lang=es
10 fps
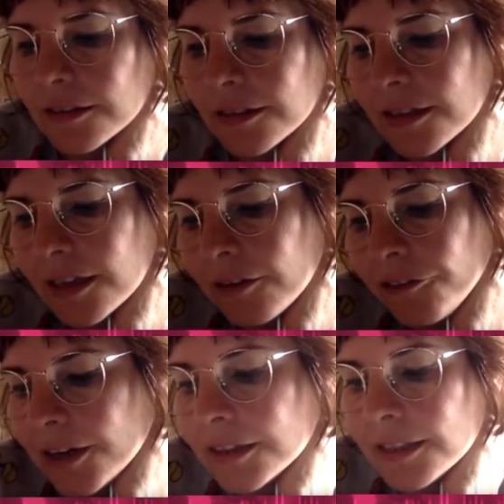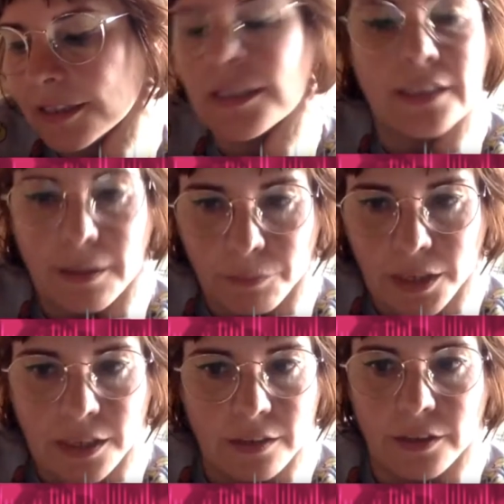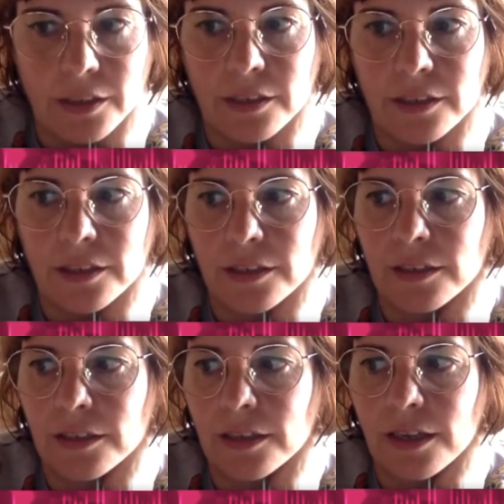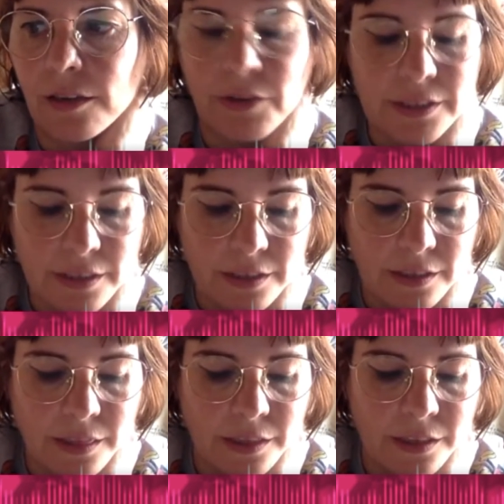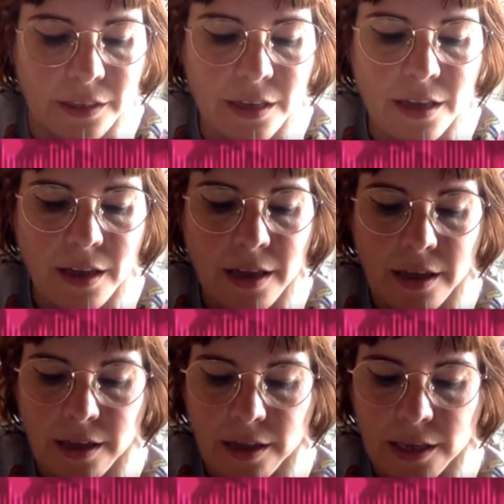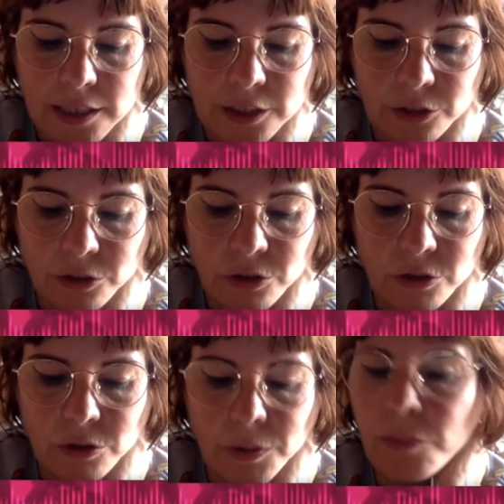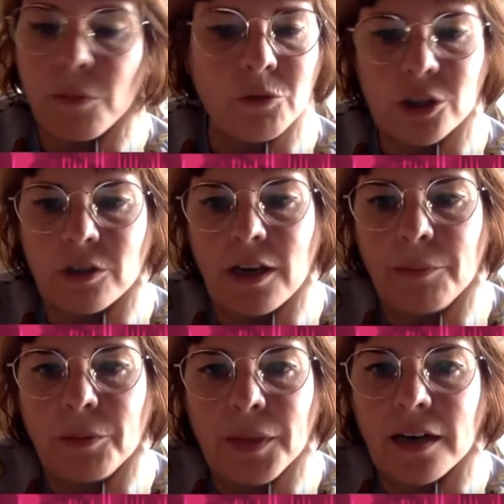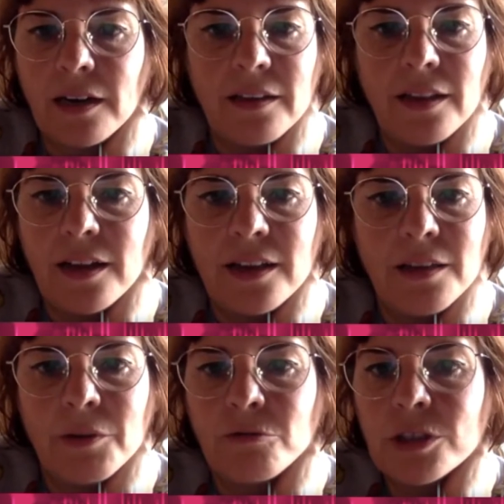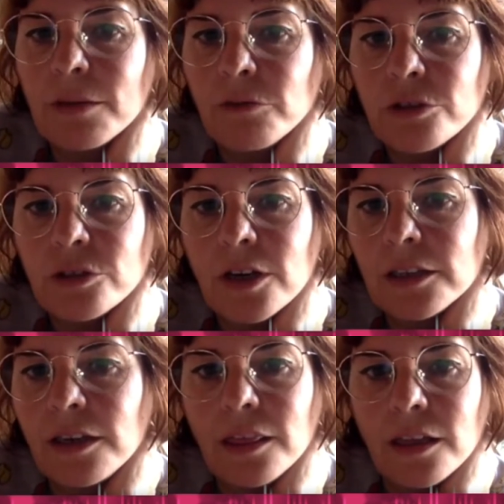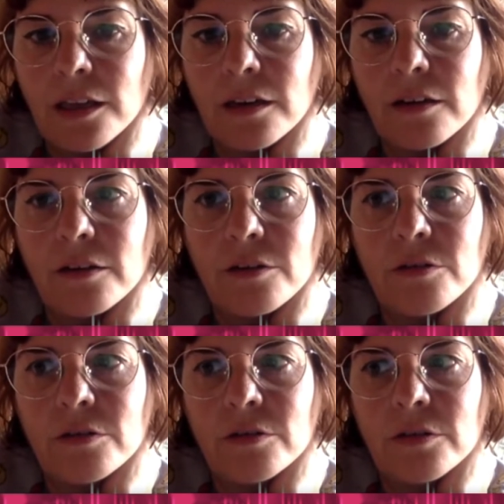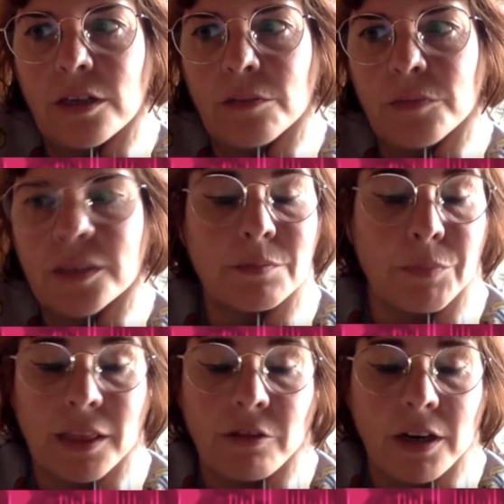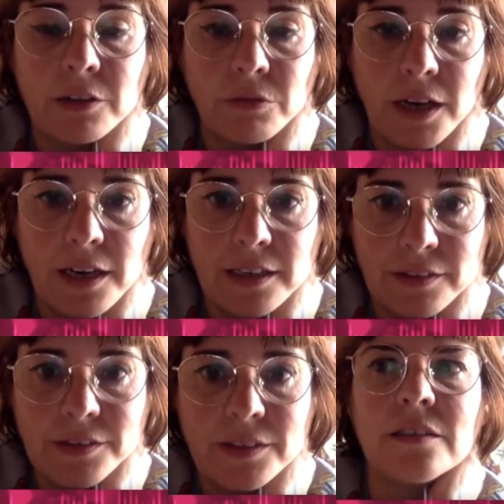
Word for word: que referentes que también eh, eh, que ves en el cine, yo bebo mucho de la propia realidad y me gusta mucho atrezar con espacios naturales.